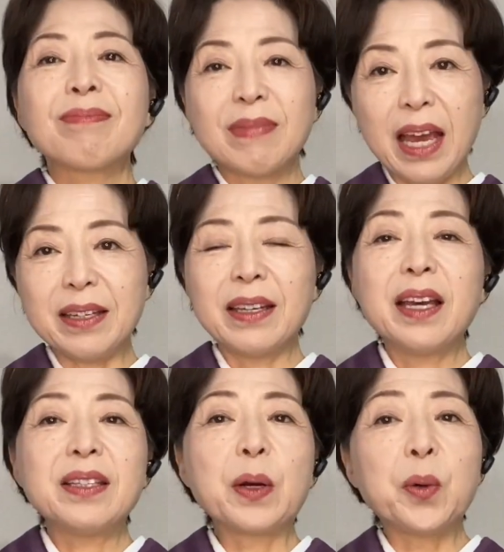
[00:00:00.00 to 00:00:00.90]
はい。
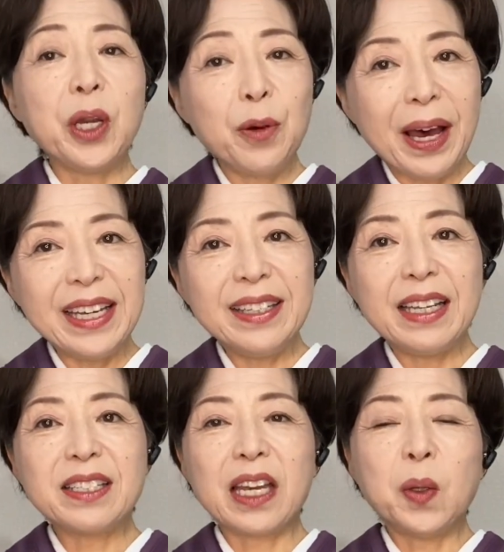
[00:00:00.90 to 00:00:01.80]
で、これはいいんで
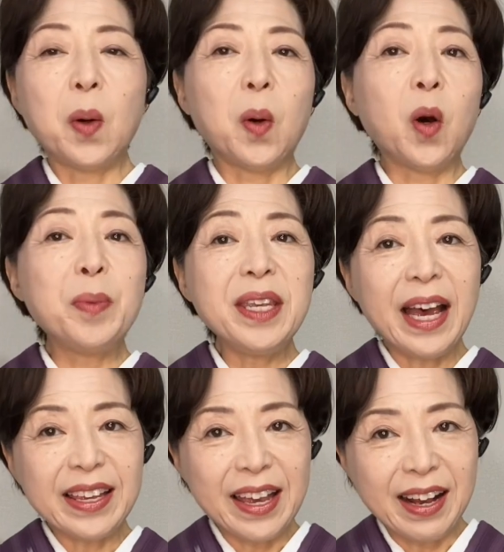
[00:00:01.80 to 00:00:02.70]
すけど、帯
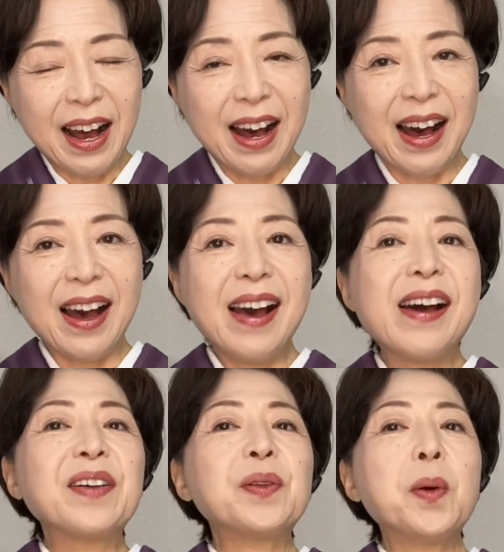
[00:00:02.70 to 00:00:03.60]
揚げが
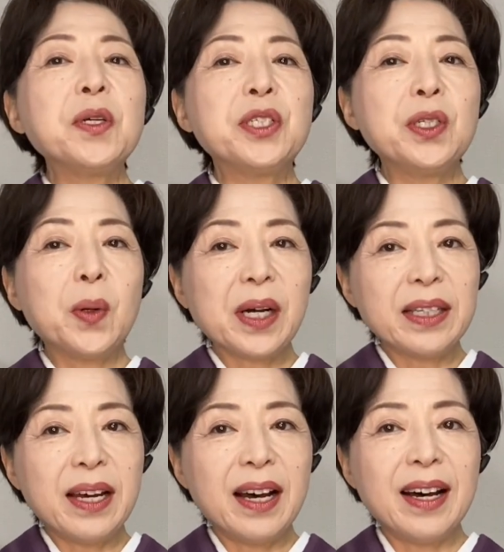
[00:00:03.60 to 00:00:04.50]
どうしようか
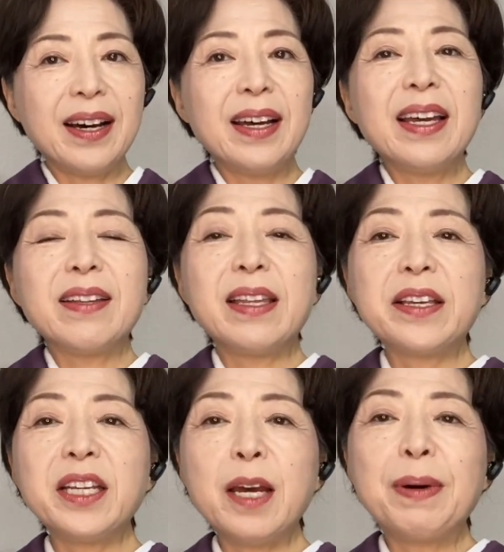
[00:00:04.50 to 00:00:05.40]
な。で
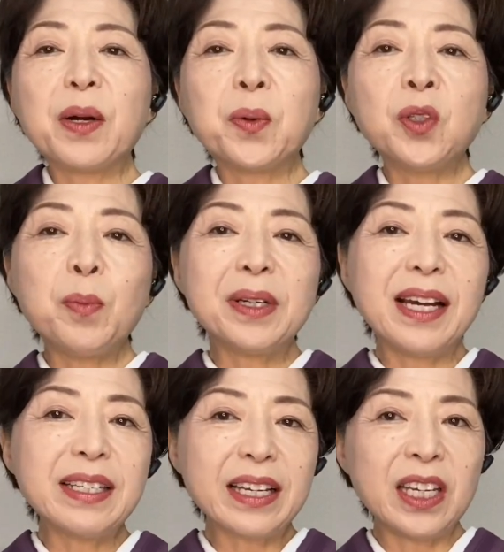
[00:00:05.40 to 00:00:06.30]
きればこの
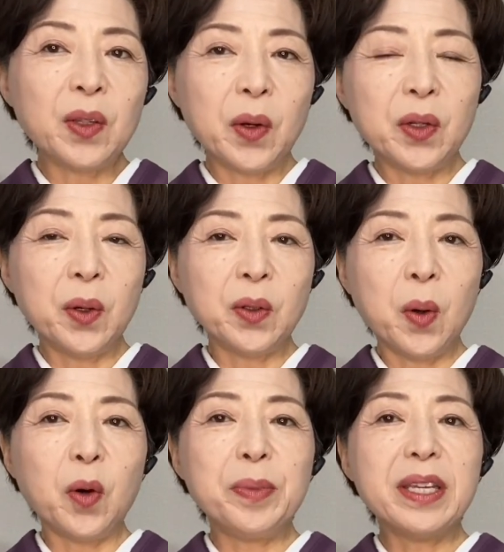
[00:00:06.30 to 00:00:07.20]
紫の色
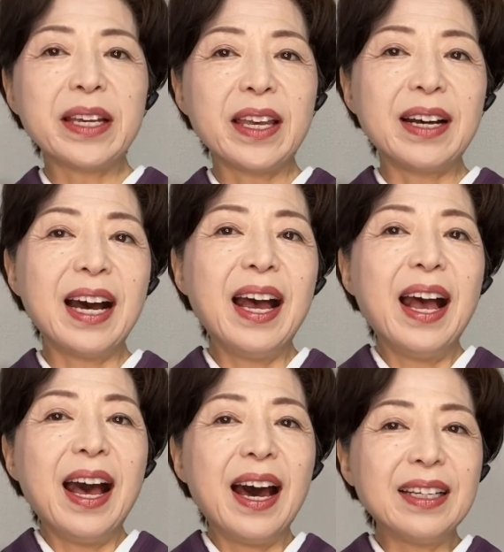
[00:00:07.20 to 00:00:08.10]
の帯揚げが
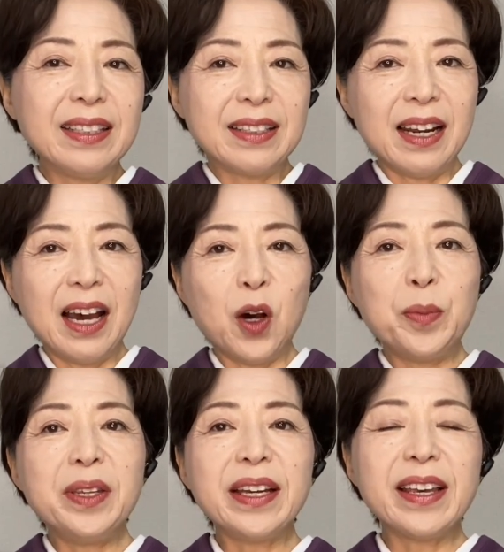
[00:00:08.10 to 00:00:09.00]
あったら、
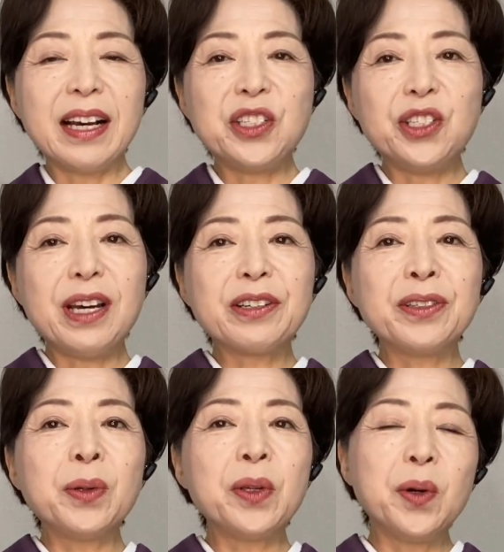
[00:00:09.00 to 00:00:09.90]
帯揚げが主役
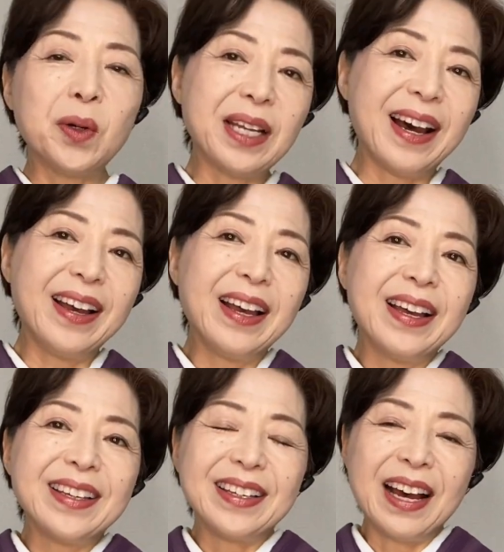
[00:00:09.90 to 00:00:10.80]
のような、
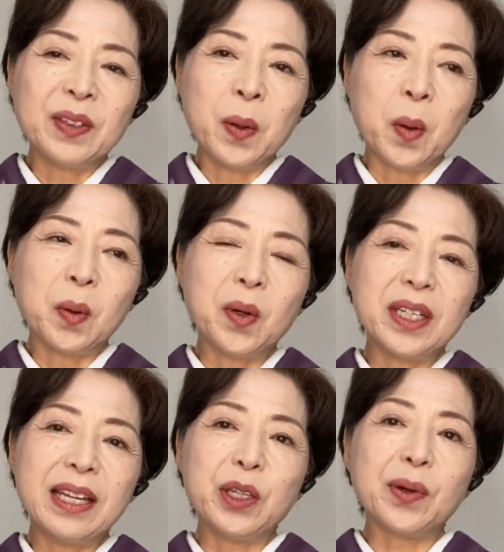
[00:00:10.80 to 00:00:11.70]
あの、
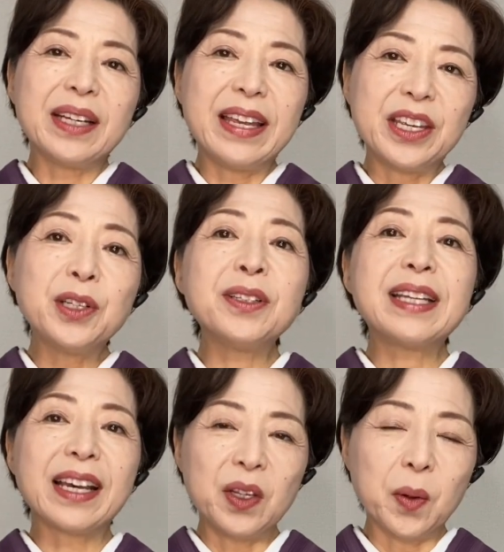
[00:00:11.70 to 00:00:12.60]
コーディネートができるん
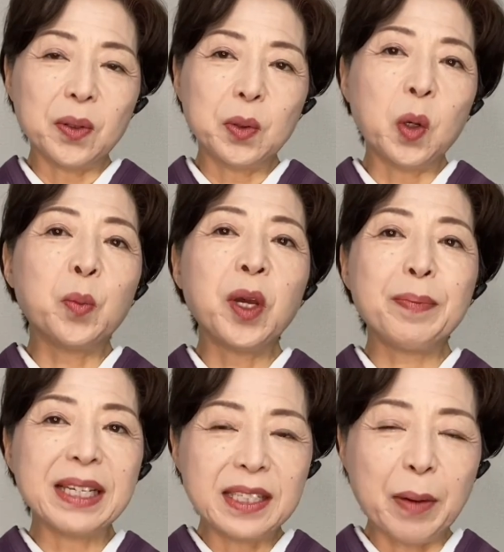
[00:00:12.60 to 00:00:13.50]
だけど、と思い
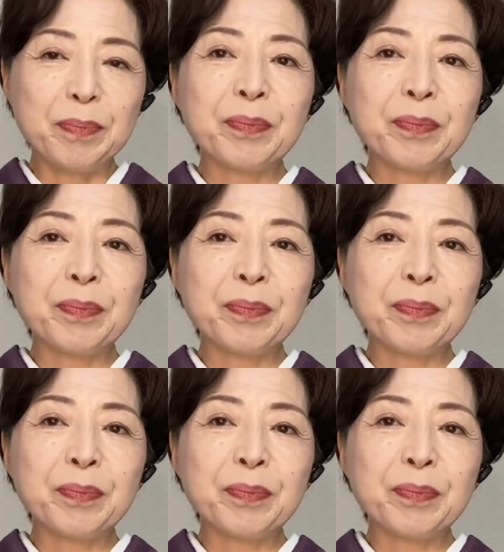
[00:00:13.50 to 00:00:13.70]
ました。